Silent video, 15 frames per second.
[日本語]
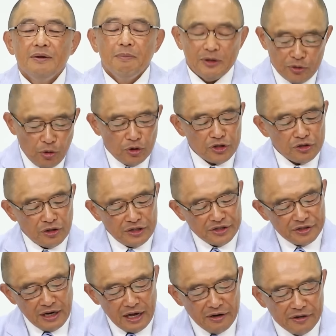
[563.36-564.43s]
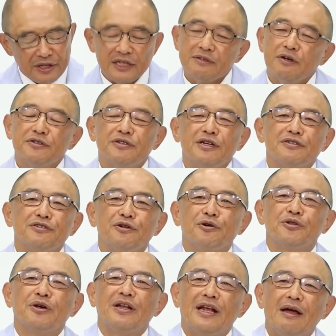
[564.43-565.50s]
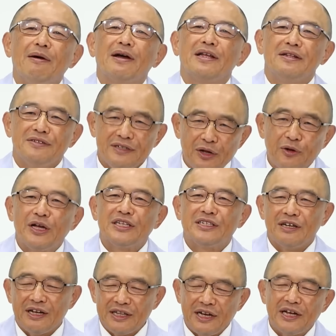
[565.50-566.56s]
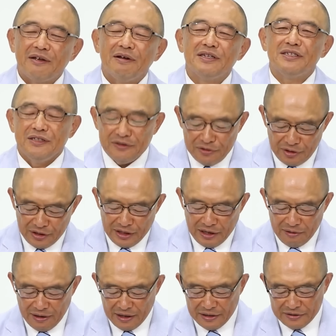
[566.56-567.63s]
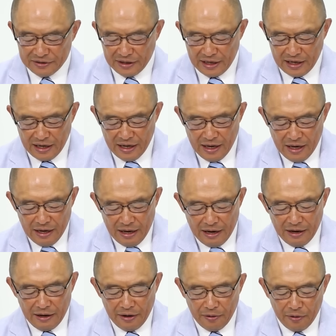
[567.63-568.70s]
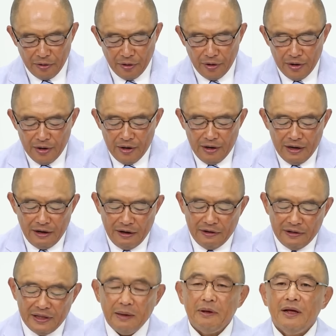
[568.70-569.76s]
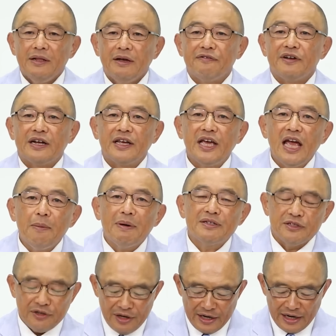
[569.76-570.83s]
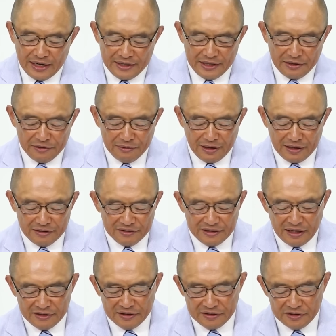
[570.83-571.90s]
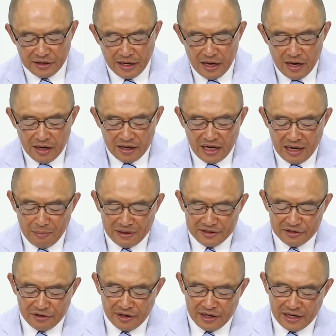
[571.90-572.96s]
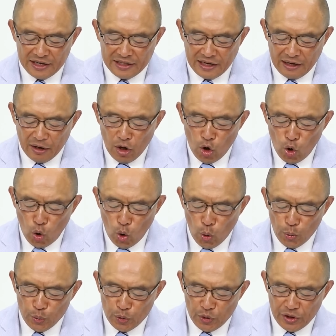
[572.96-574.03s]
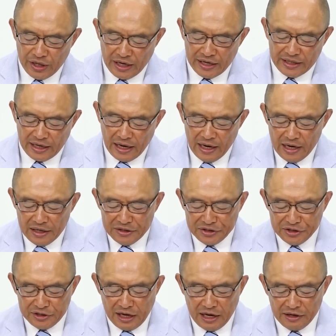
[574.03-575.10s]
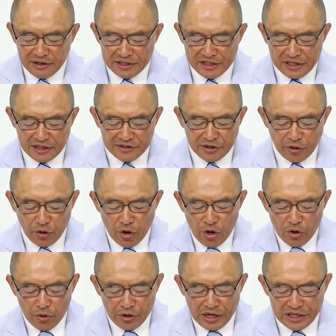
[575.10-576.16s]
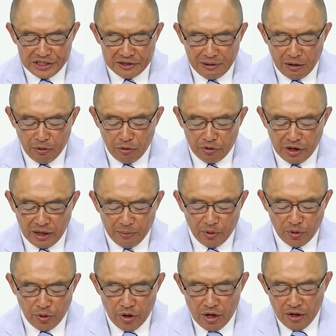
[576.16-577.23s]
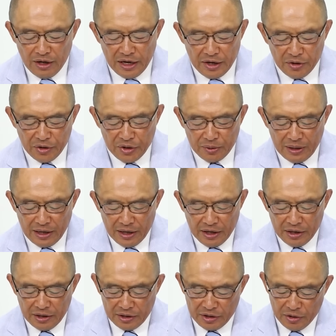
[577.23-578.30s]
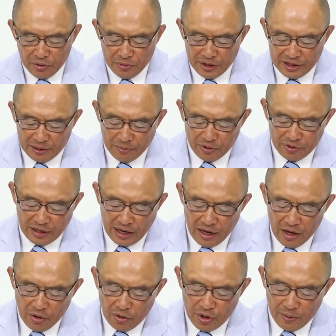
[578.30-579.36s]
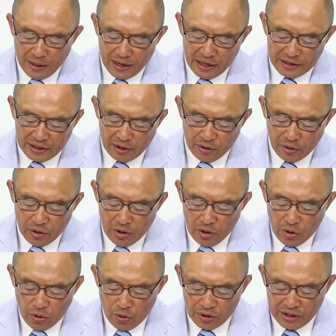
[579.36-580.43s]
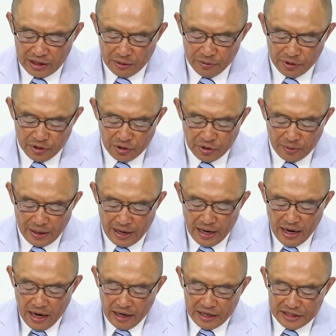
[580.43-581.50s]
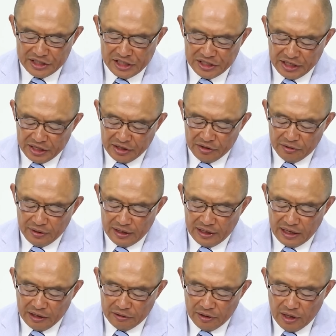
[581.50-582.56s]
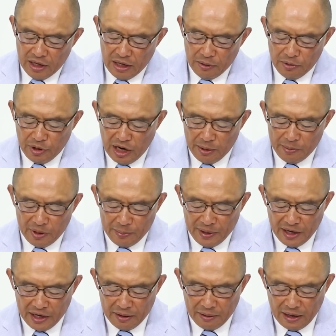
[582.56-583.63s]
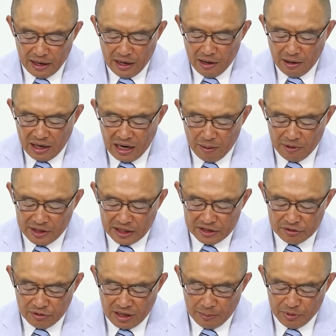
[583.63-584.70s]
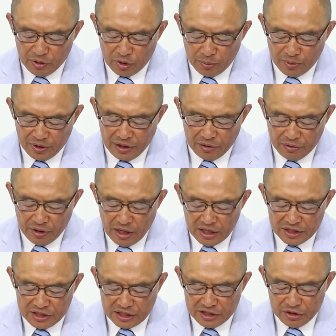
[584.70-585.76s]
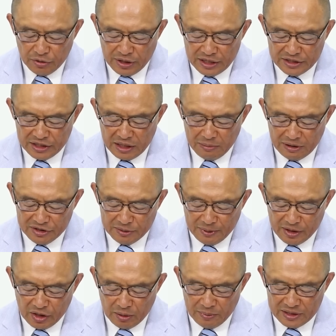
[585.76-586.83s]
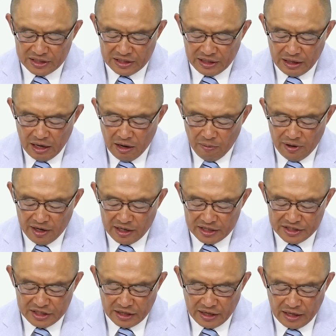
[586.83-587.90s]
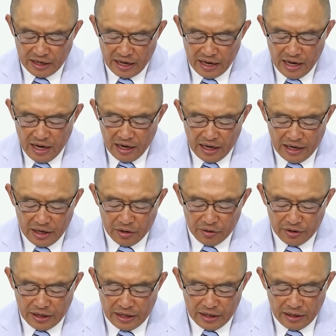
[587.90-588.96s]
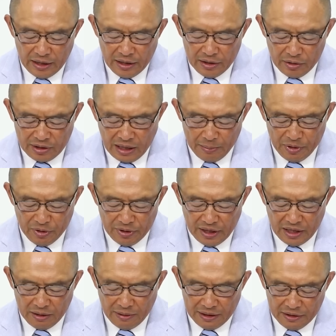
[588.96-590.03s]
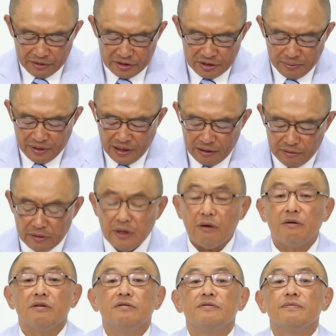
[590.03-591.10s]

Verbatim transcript: まあ、当時のイスラエルの人たちはおそらくそういうことはないわけですね預言者の働きは退けているわけですから、えー、この、えー、でだから刑罰の日がやってくるわけです7節に「刑罰の日が来た報復の日が来たイスラエルに知らせよ預言者は愚かな者霊の人は気の触れたものだこれはあなたの大きな不義のゆえ激しい敵のゆえであるエフライムの見張りは私の神と共にいるしかし預言者には全ての道に罠が仕掛けられ彼の家の神の家には憎しみがあるってある